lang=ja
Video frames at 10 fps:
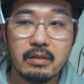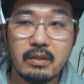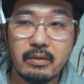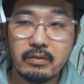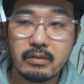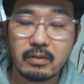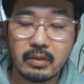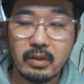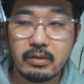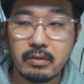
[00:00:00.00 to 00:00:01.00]
シェフの初
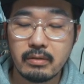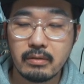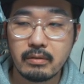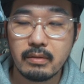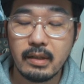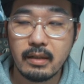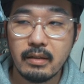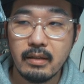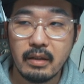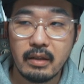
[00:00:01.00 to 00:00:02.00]
期衝動は、
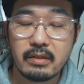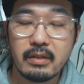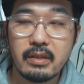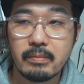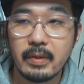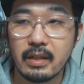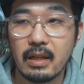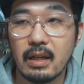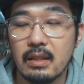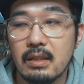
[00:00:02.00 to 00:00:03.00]
えー、
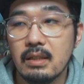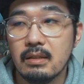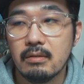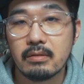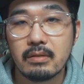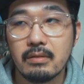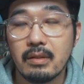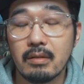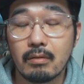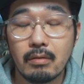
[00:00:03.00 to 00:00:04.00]
チーズバーガーを作っ
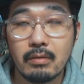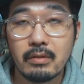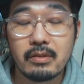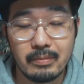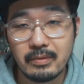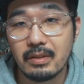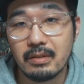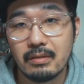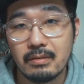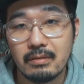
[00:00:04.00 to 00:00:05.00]
てる頃の自分
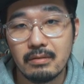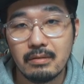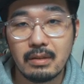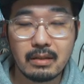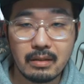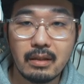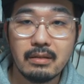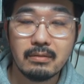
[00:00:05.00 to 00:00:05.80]
だった。